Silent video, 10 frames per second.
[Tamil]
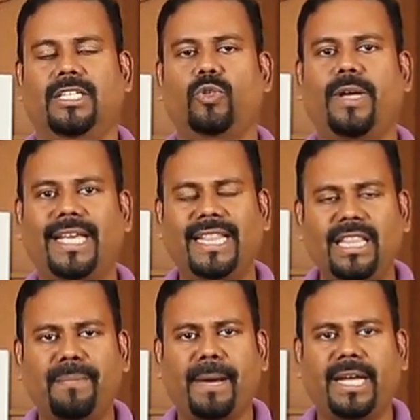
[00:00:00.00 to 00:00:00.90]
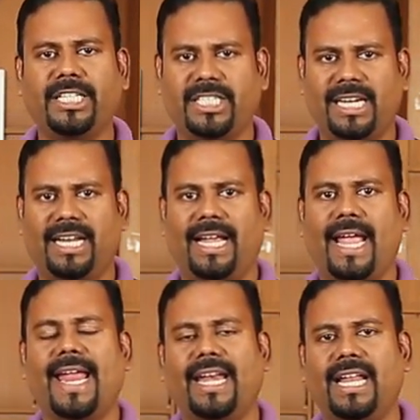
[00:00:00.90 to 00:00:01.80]
ஸோ இந்த பயிற்சியில்
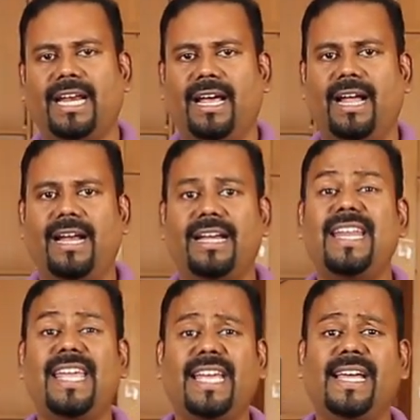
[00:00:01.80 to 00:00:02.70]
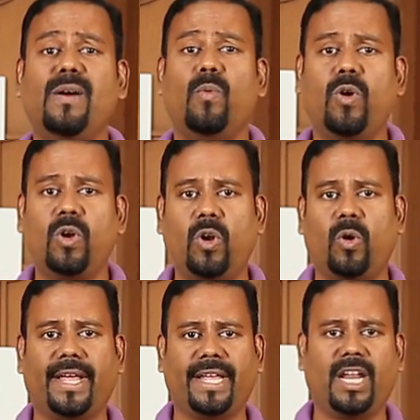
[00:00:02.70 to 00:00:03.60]
என்னன்னா நீங்கள்
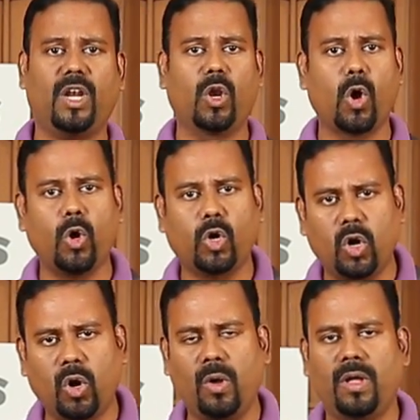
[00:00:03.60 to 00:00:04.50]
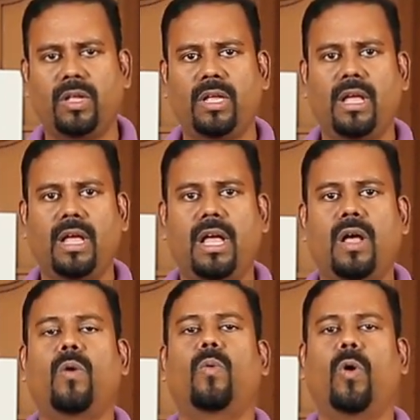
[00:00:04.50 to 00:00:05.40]
உங்களுடைய லோகோ
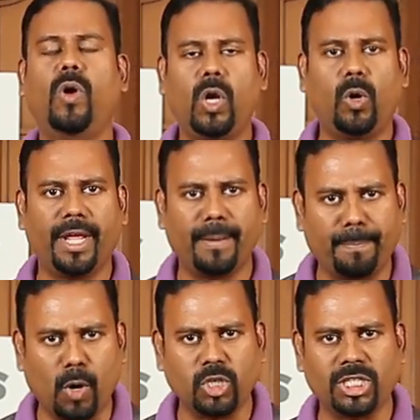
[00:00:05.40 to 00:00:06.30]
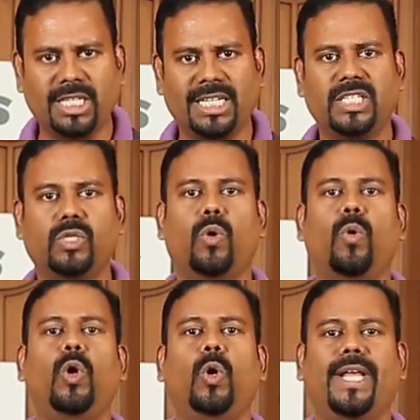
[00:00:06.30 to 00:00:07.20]
உங்களுடைய போஸ்டர்ஸ்
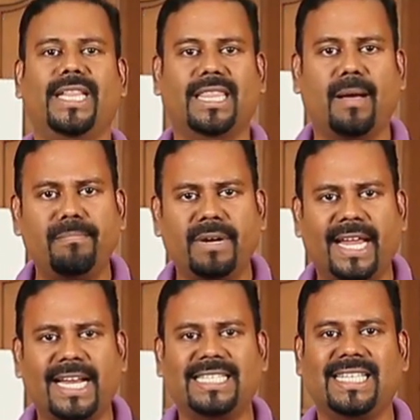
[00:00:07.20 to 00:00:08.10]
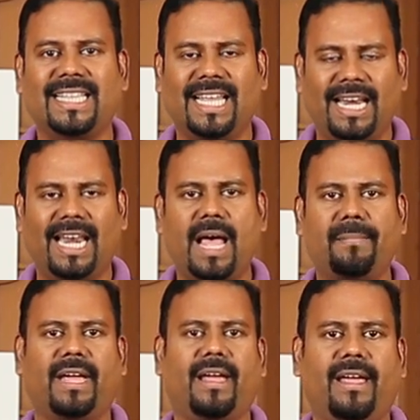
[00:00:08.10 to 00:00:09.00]
உங்களுடைய தம் நெயில்ஸ்
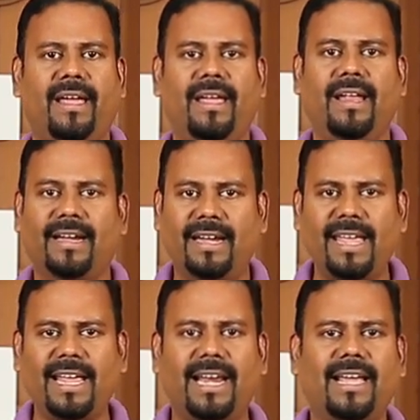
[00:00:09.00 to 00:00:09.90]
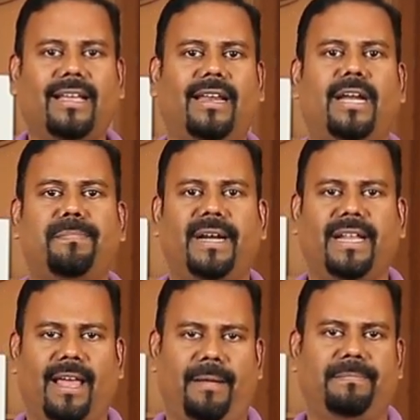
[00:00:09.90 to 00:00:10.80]
இதெல்லாமே நீங்களே கிரியேட்
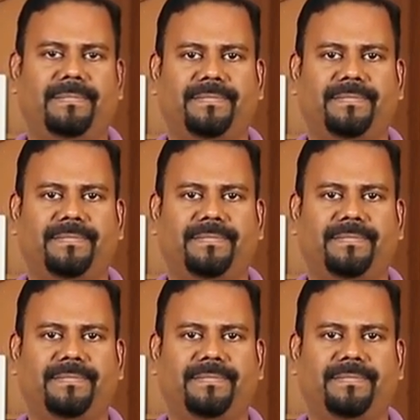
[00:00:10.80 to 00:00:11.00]
பண்ணிக்கலாம்